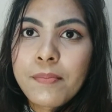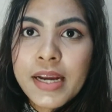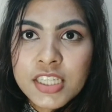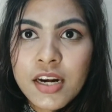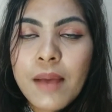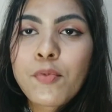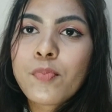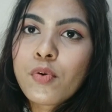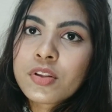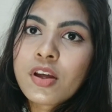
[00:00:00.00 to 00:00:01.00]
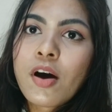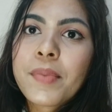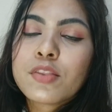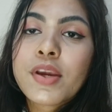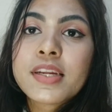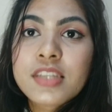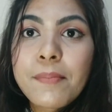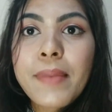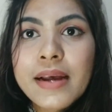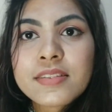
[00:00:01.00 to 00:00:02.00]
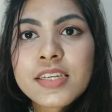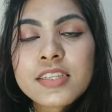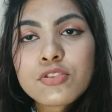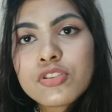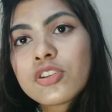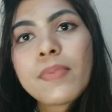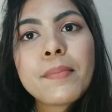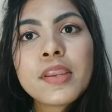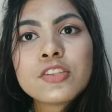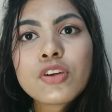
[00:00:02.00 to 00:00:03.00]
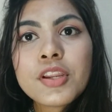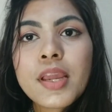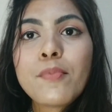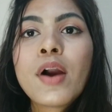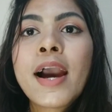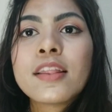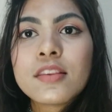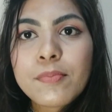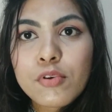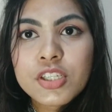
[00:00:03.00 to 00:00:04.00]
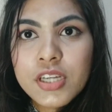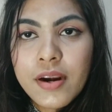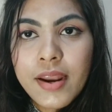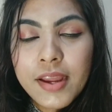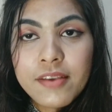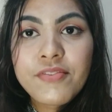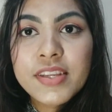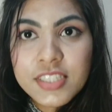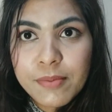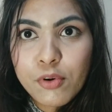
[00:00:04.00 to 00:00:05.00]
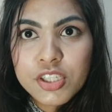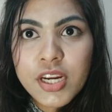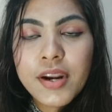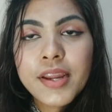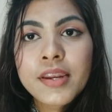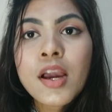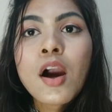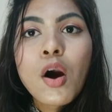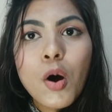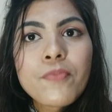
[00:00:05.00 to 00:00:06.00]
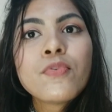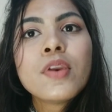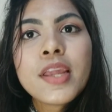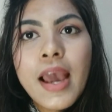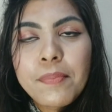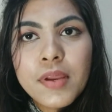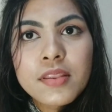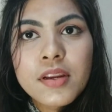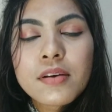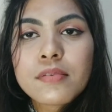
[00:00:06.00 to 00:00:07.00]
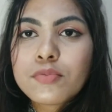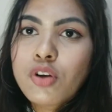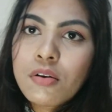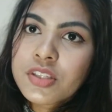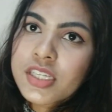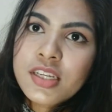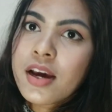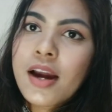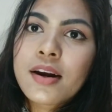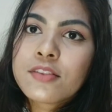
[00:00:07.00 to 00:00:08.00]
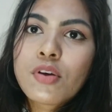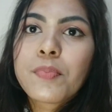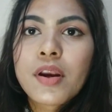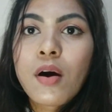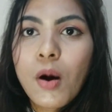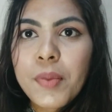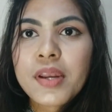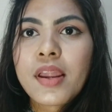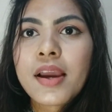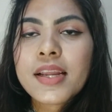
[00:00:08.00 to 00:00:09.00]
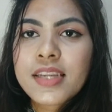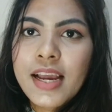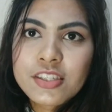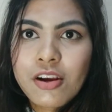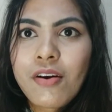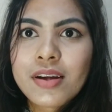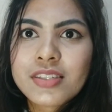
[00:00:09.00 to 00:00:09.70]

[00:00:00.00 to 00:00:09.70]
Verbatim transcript: বাসার কাপড় পরতে হবে তো এটা মাস্ট এটা যদি সবাই মেনে চলেন এবং হাতটা পরিষ্কার রাখেন ফেসটা পরিষ্কার রাখেন হোপফুলি আপনাদের আপনাদের সহজে এটা আক্রান্ত আপনারা হবেন না এটাই আশা করা